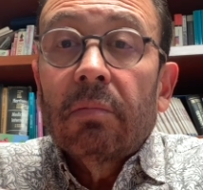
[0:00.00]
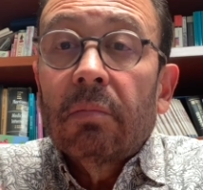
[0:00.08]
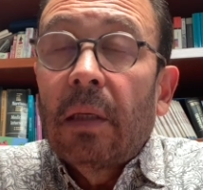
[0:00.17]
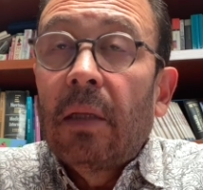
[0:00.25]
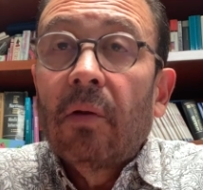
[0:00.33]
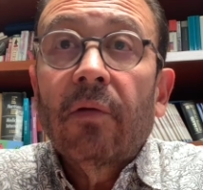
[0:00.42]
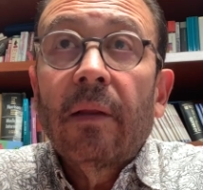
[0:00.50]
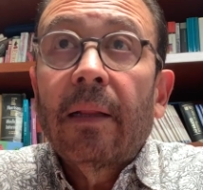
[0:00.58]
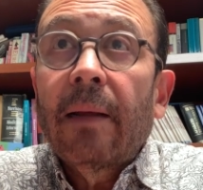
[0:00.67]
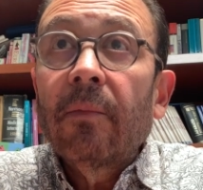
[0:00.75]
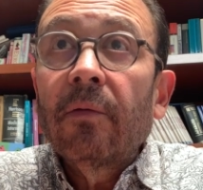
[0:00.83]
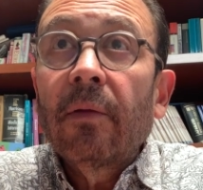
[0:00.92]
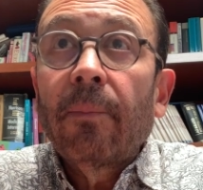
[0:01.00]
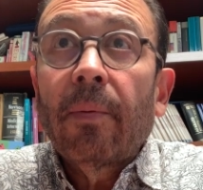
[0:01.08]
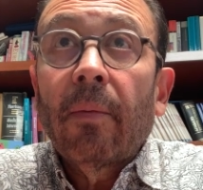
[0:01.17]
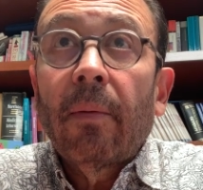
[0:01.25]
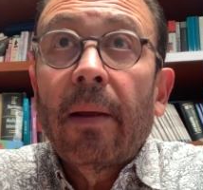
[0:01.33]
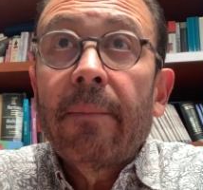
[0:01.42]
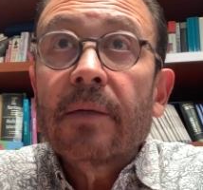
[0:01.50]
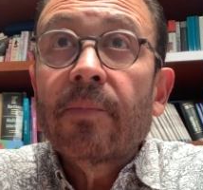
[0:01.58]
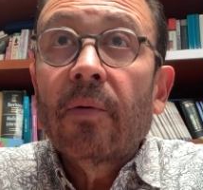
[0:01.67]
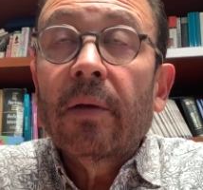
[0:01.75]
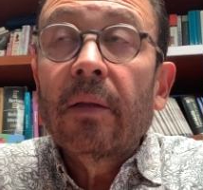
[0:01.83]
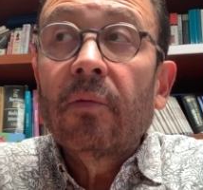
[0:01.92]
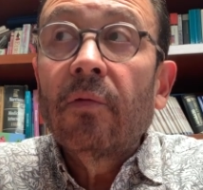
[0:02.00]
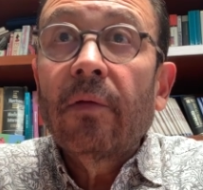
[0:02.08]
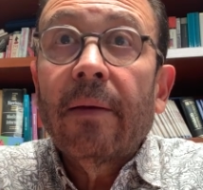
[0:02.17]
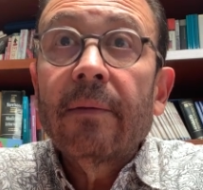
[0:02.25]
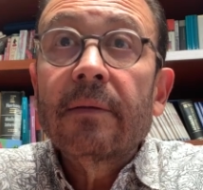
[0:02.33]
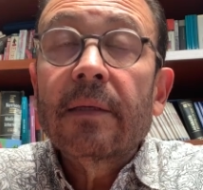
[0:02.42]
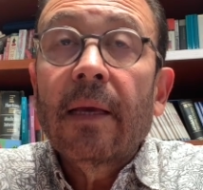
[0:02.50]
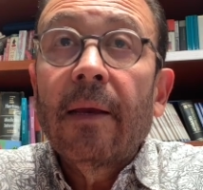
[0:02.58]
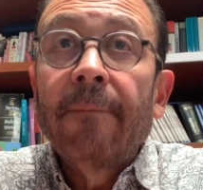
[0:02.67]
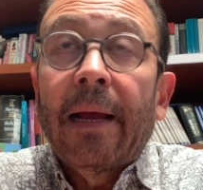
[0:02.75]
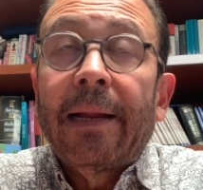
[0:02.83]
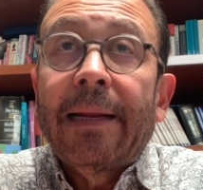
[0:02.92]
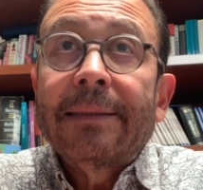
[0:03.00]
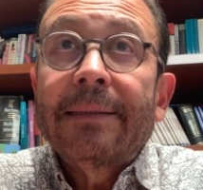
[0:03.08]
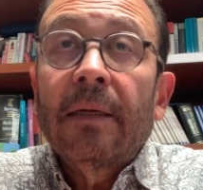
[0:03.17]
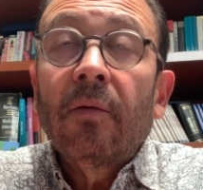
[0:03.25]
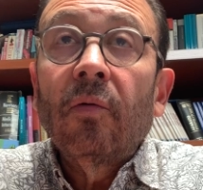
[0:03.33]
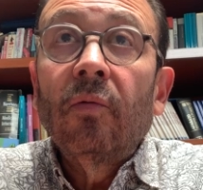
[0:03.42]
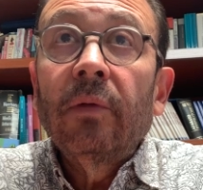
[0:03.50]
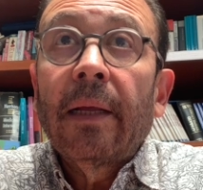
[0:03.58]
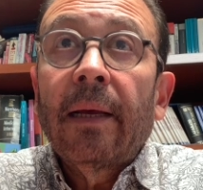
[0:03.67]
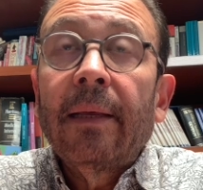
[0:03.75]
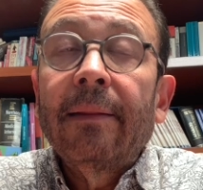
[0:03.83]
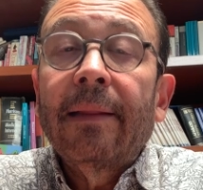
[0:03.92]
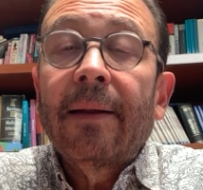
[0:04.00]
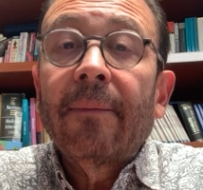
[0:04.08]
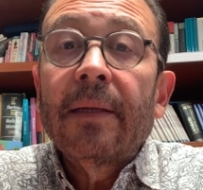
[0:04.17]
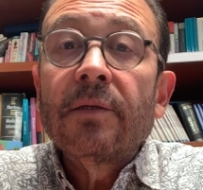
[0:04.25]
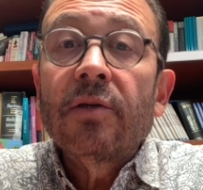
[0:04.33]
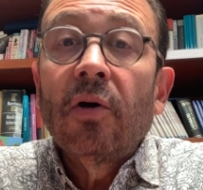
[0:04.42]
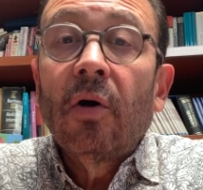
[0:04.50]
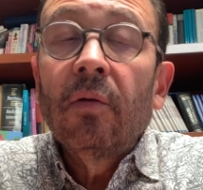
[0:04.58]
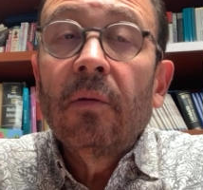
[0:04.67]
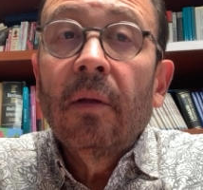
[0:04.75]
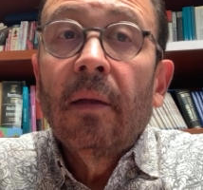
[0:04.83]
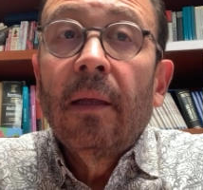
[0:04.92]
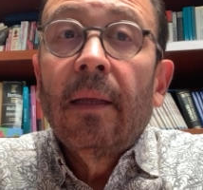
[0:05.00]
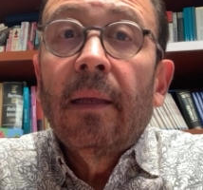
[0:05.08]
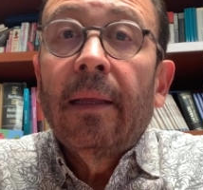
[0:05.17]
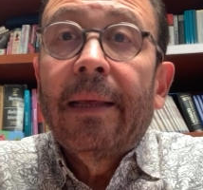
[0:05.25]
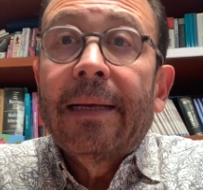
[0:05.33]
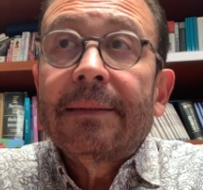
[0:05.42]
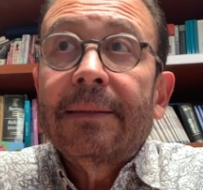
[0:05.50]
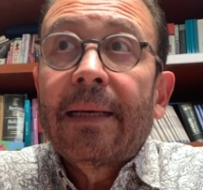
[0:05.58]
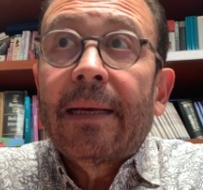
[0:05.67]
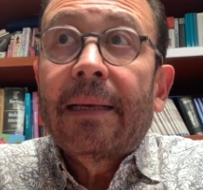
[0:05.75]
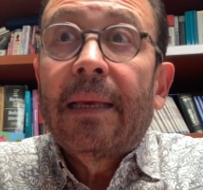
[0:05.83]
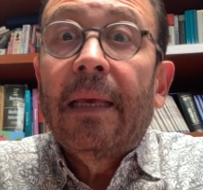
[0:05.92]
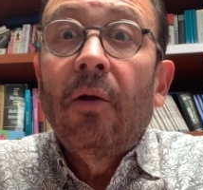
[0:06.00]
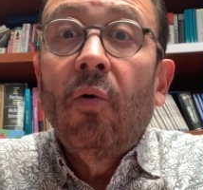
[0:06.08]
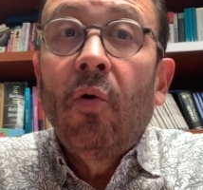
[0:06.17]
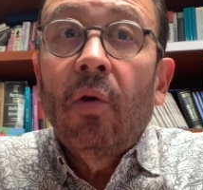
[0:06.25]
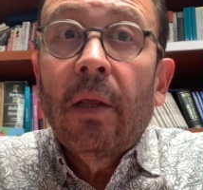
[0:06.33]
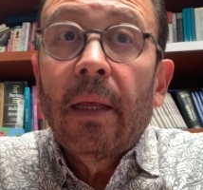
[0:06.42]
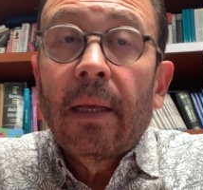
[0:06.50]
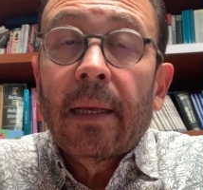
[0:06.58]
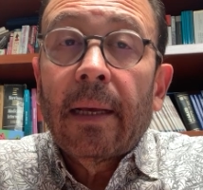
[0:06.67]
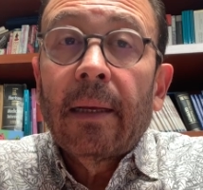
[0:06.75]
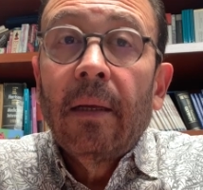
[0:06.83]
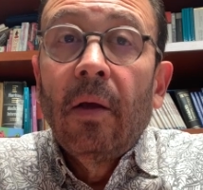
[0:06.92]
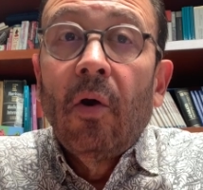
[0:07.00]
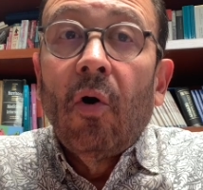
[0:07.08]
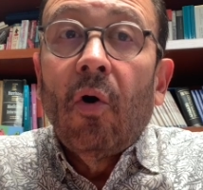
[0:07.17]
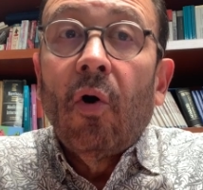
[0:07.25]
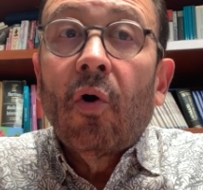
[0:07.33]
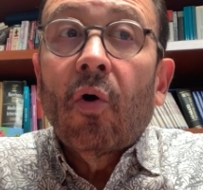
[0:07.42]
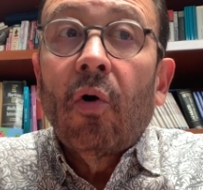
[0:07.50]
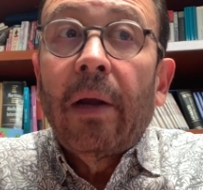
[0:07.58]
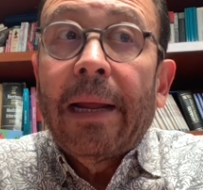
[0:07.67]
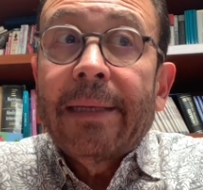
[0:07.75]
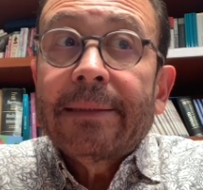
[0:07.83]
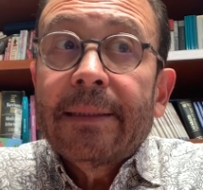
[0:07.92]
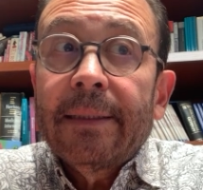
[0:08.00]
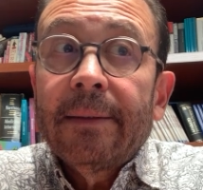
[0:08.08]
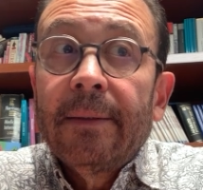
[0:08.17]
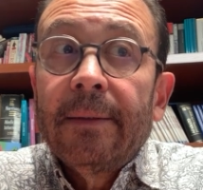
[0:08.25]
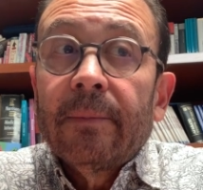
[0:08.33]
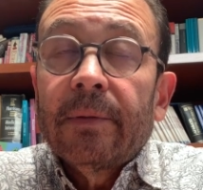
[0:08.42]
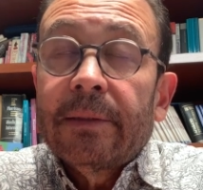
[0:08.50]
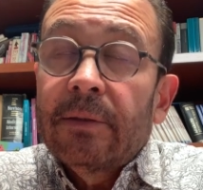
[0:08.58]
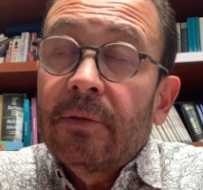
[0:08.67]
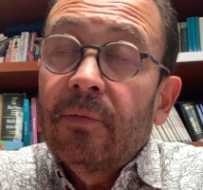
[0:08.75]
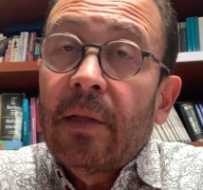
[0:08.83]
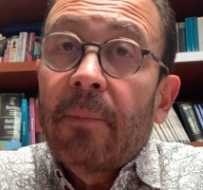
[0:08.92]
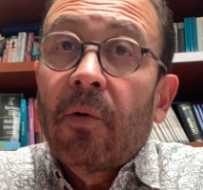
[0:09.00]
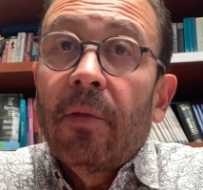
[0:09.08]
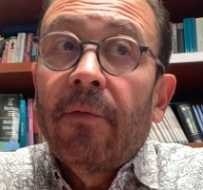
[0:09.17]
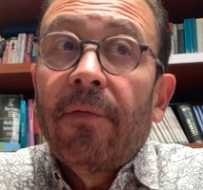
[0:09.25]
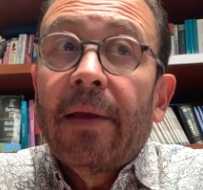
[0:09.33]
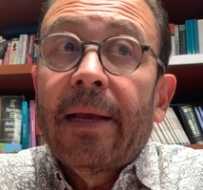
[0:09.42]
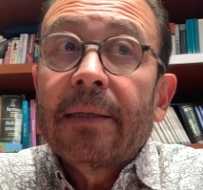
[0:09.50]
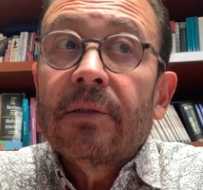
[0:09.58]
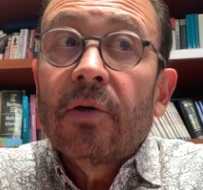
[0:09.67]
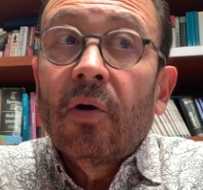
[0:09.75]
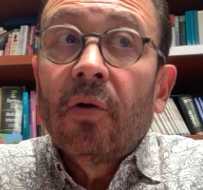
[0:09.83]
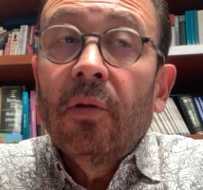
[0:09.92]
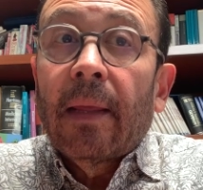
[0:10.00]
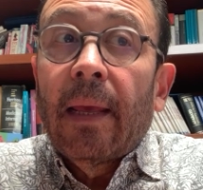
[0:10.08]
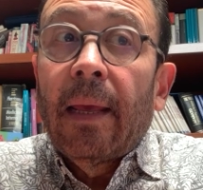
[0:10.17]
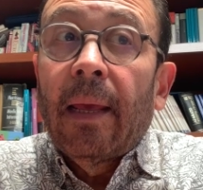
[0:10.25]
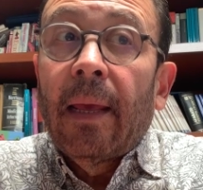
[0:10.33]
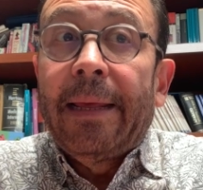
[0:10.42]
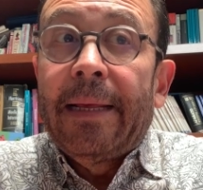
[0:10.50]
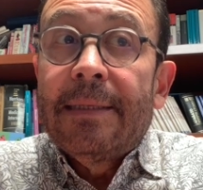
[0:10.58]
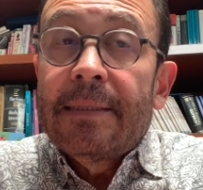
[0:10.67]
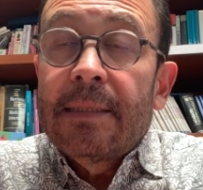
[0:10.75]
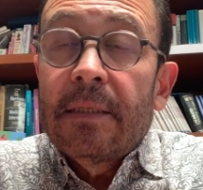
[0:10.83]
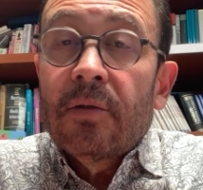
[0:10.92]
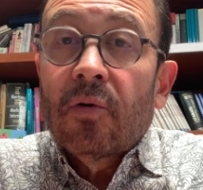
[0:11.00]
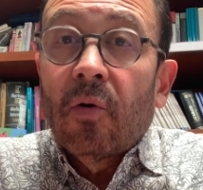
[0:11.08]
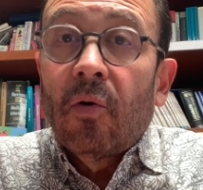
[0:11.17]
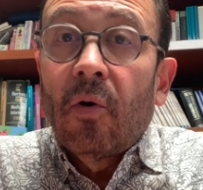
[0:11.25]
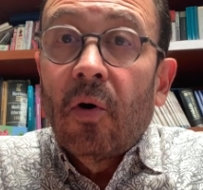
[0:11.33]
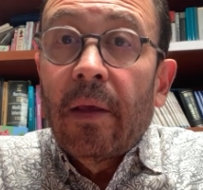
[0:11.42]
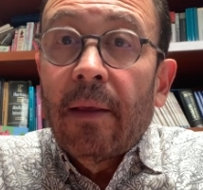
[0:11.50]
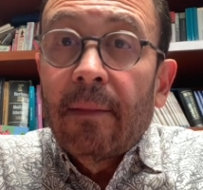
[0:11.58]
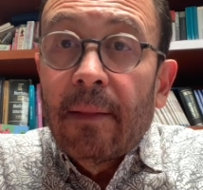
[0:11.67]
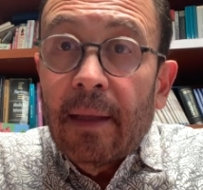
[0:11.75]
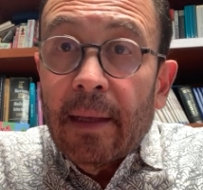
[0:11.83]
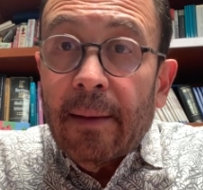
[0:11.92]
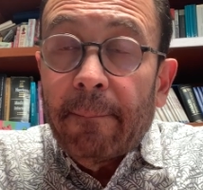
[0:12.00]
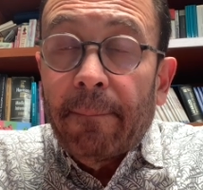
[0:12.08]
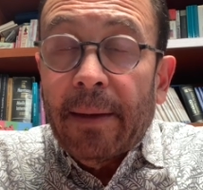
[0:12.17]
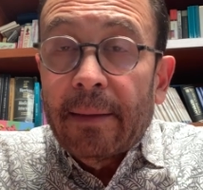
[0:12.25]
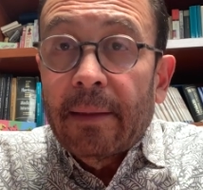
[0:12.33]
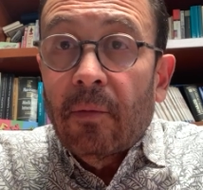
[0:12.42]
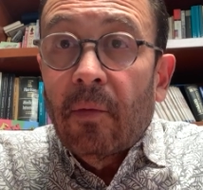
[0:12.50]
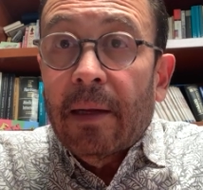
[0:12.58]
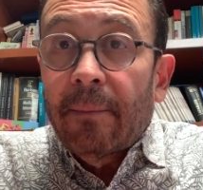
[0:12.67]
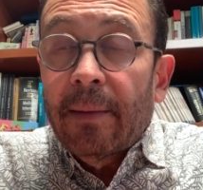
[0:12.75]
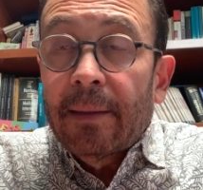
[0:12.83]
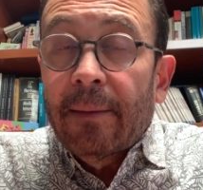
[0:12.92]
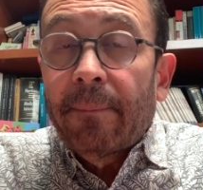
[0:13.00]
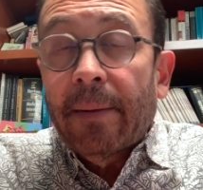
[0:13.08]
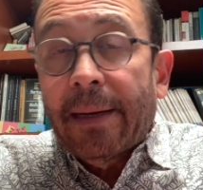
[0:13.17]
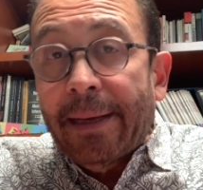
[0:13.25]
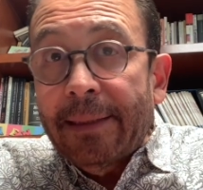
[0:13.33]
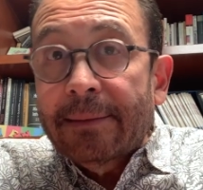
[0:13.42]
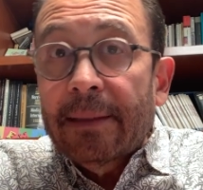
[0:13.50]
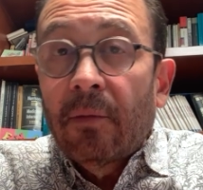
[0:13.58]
Y nos quitamos de problemas porque tú sabes que al hacer una intervención, ya sea quirúrgica o con láser, pues es una modificación que, insisto, hoy en día, particularmente para esta